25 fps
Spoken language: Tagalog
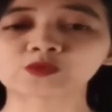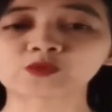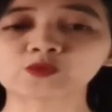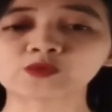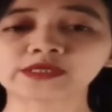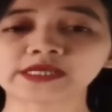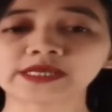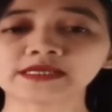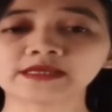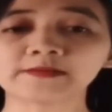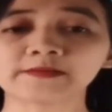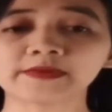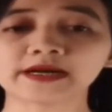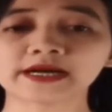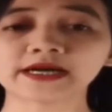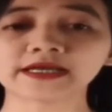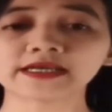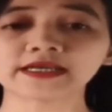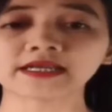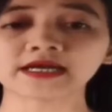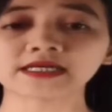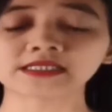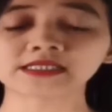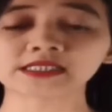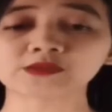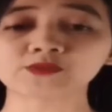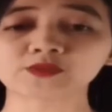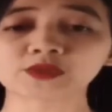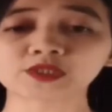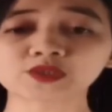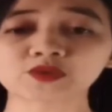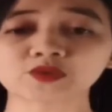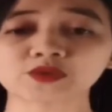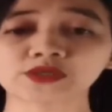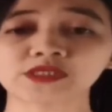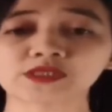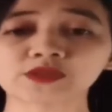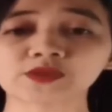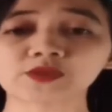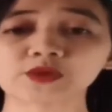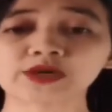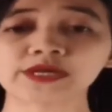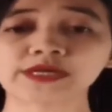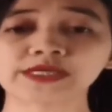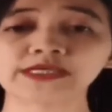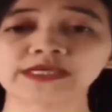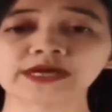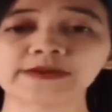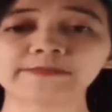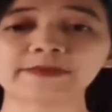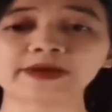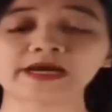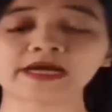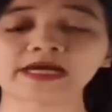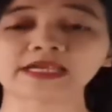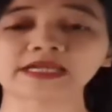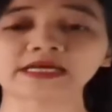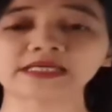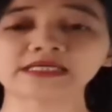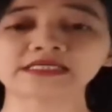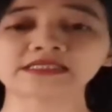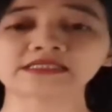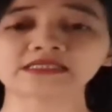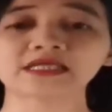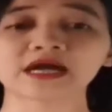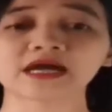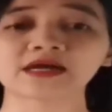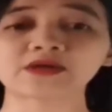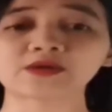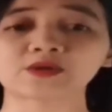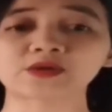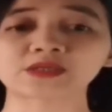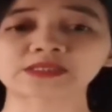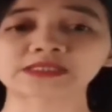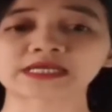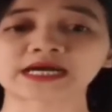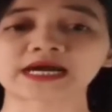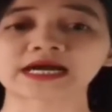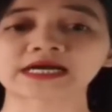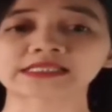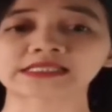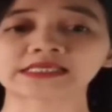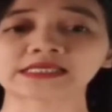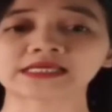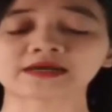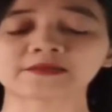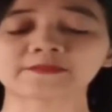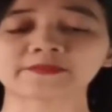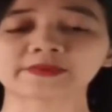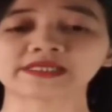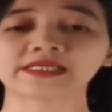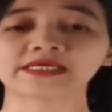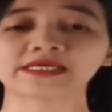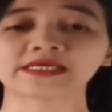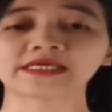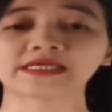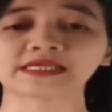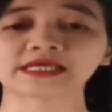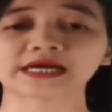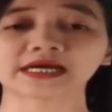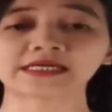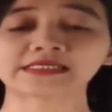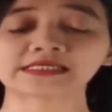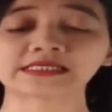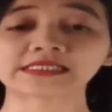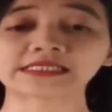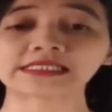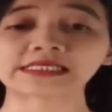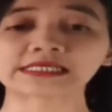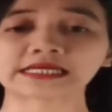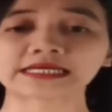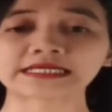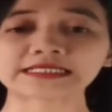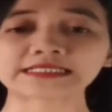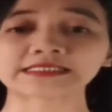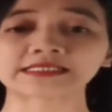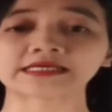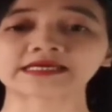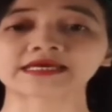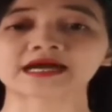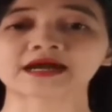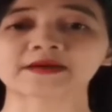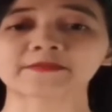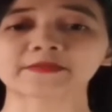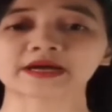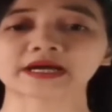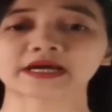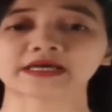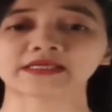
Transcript: Tunay naman na ang sitwasyong ito ay napakalaking dagok sa ating kapaligiran at likas na